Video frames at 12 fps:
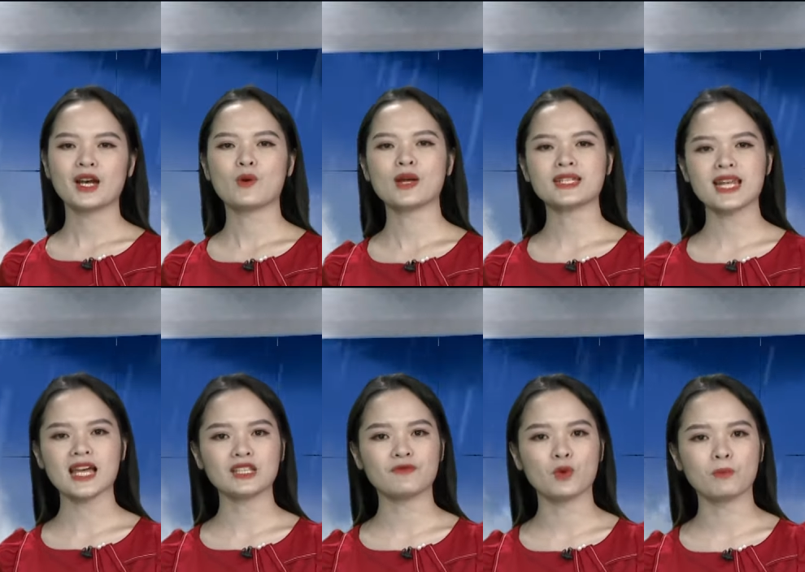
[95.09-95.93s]
Ngoài ra,
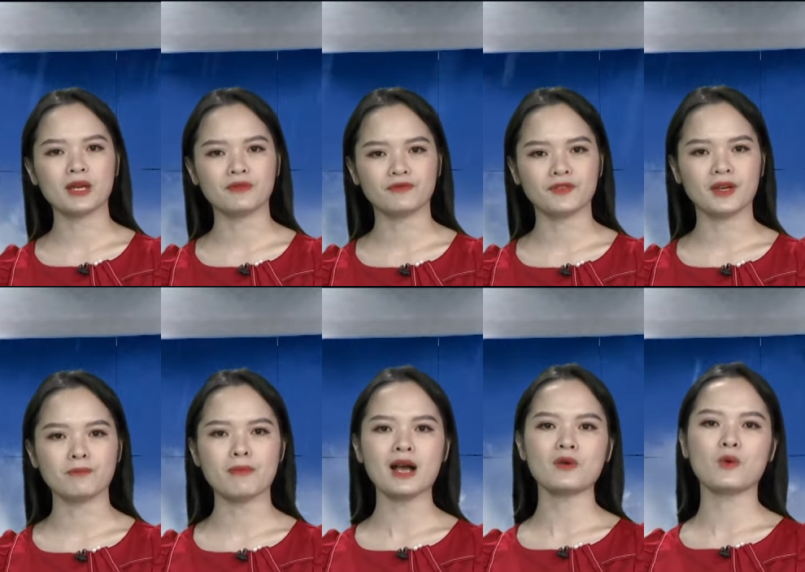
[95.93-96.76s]
thì vùng biển phía
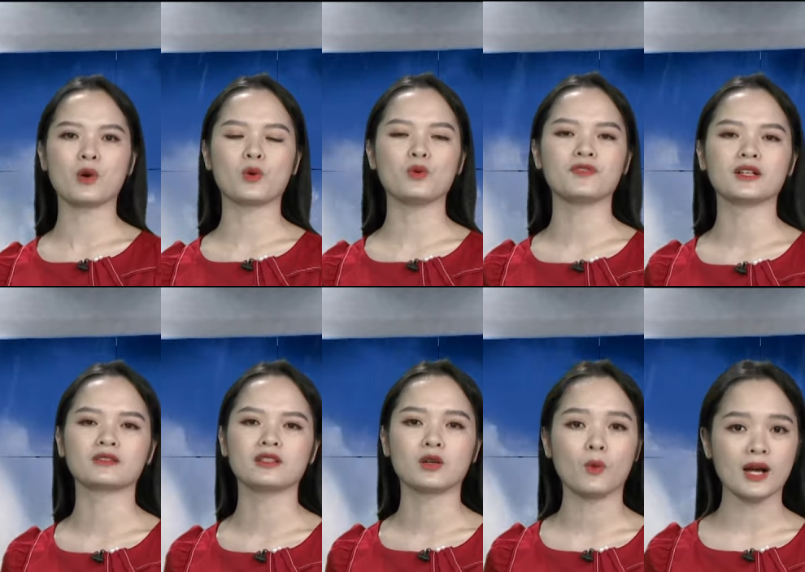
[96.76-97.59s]
bắc của khu vực
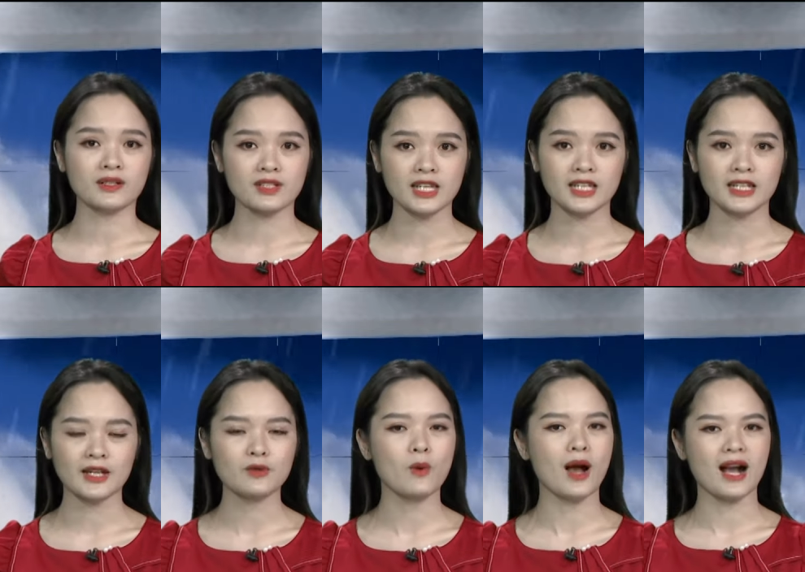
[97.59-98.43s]
từ Quảng Trị
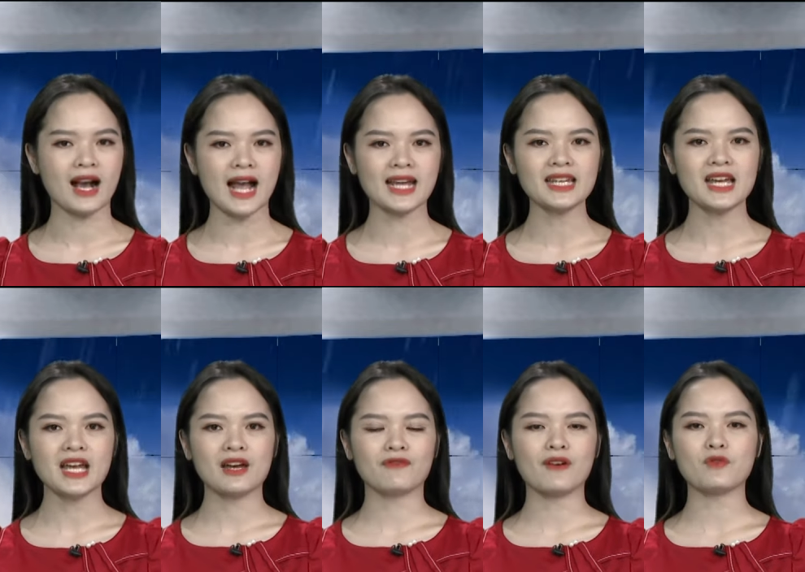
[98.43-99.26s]
đến Quảng Ngãi
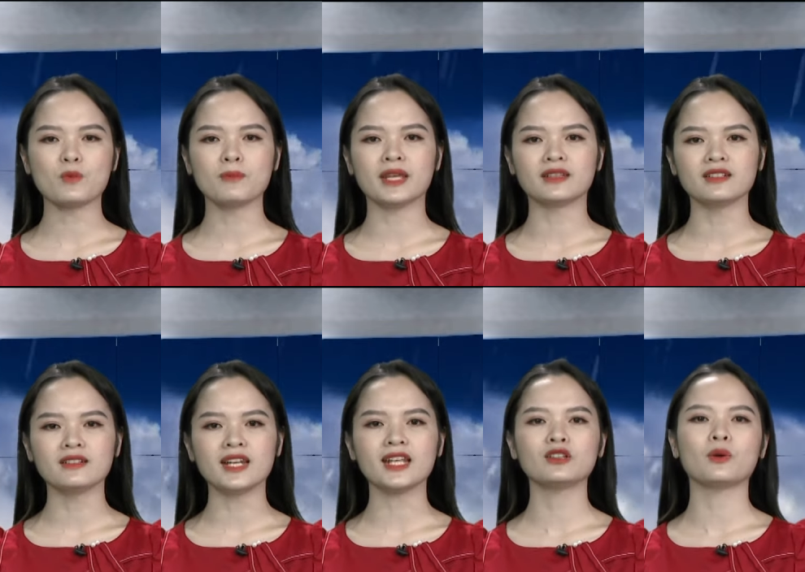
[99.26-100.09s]
và vùng biển từ
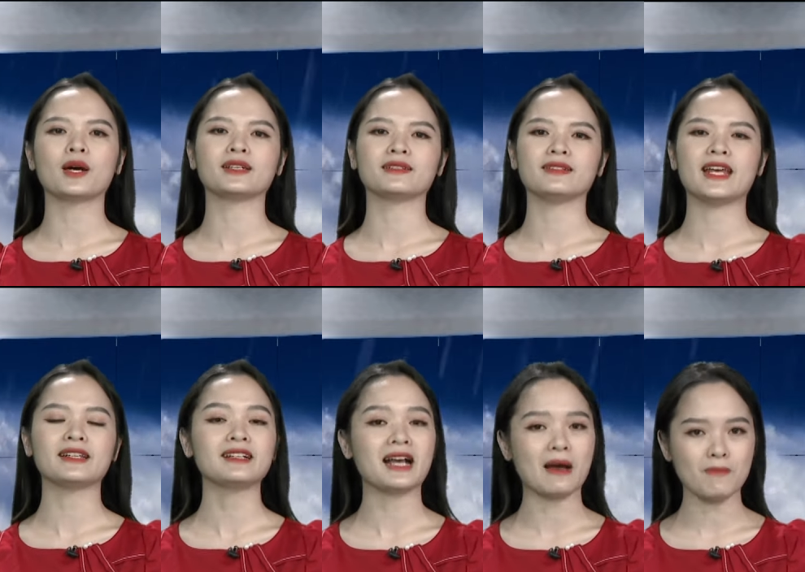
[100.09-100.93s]
Ninh Thuận
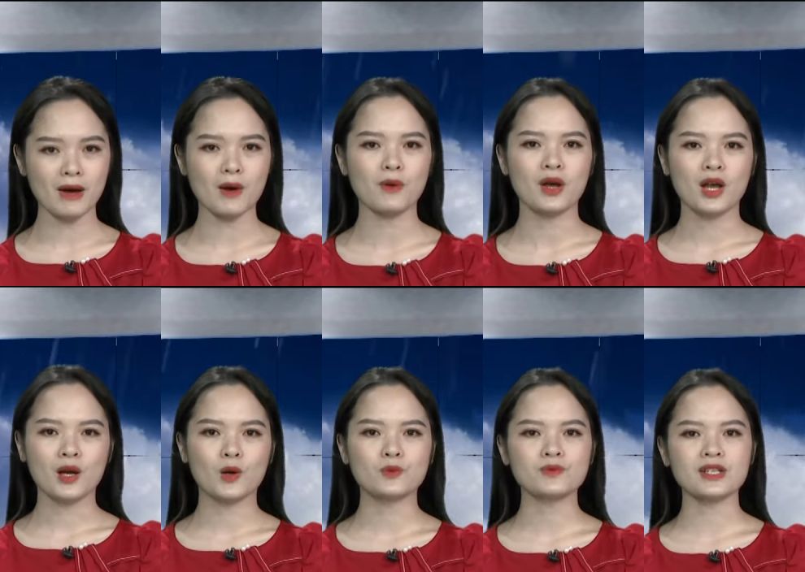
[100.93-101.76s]
đến Cà Mau
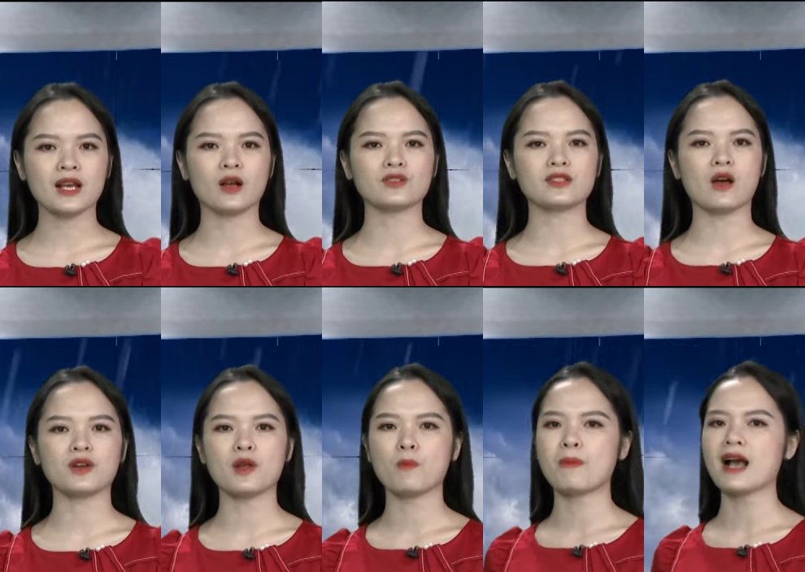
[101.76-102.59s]
cũng sẽ có gió
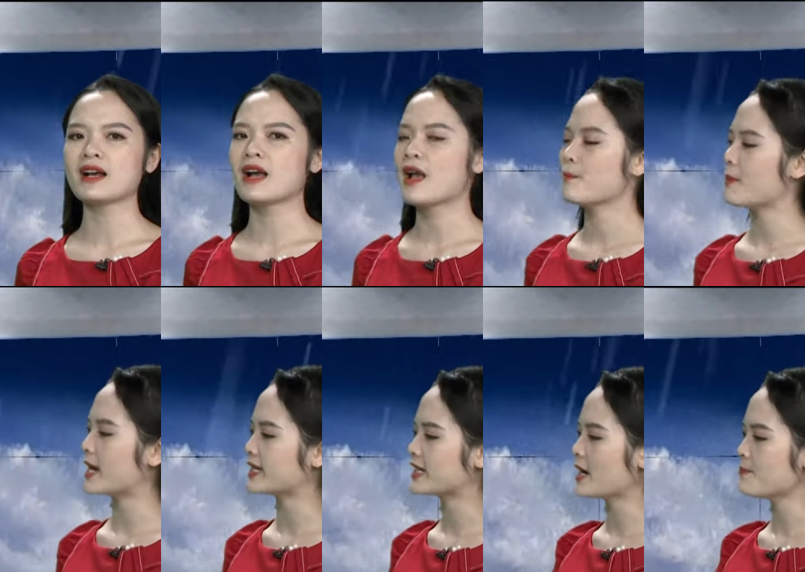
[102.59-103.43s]
đông bắc
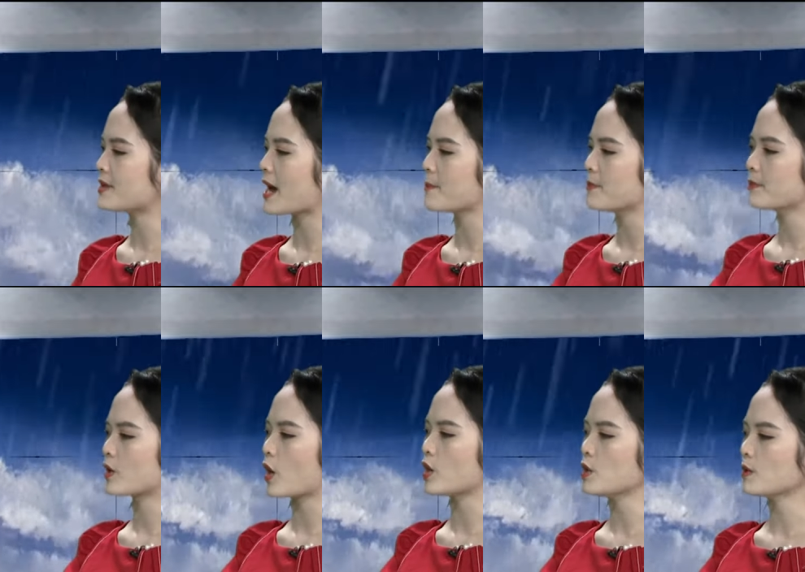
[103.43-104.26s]
mạnh cấp 5,
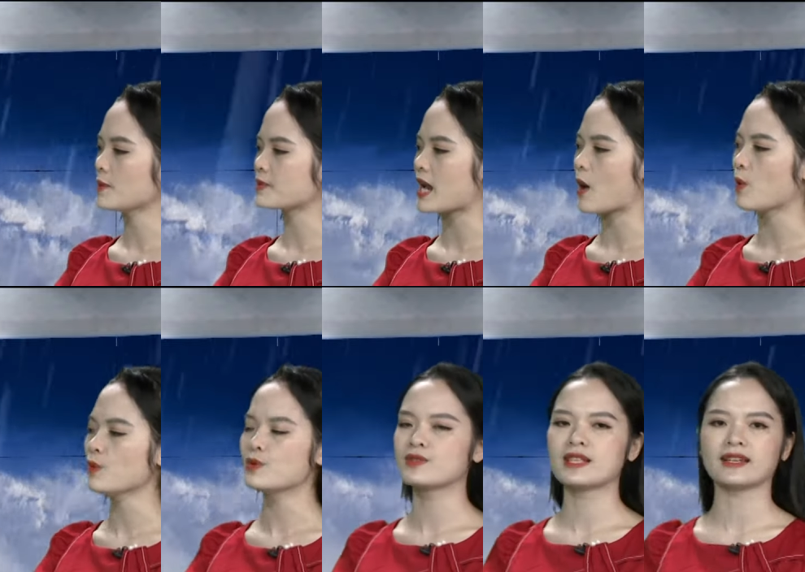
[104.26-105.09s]
có lúc cấp 6,
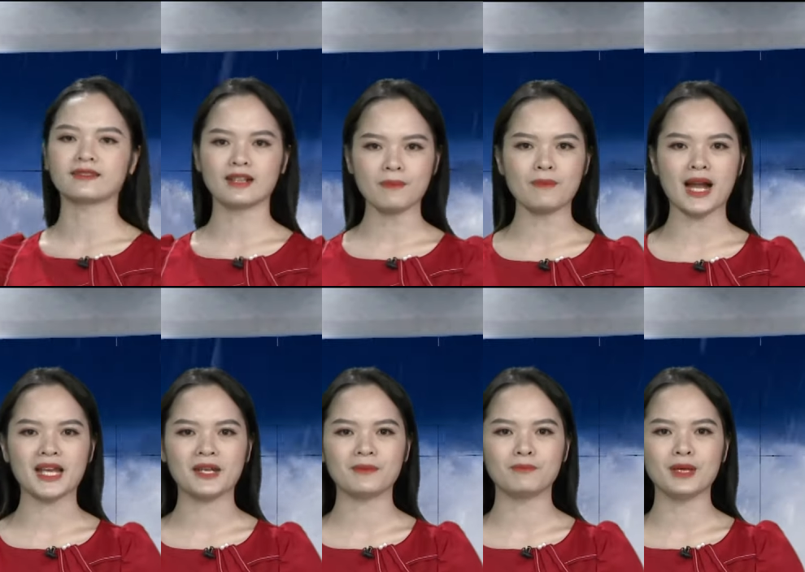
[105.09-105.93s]
giật cấp
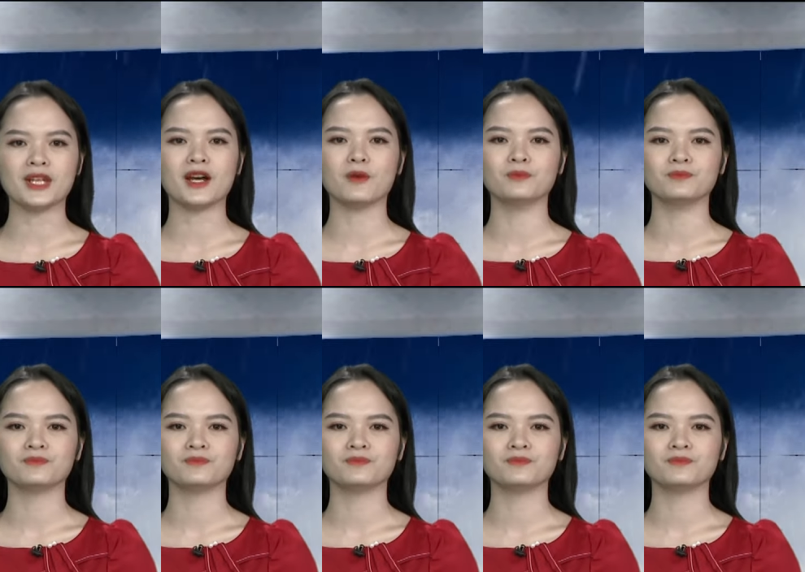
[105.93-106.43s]
7, biển động.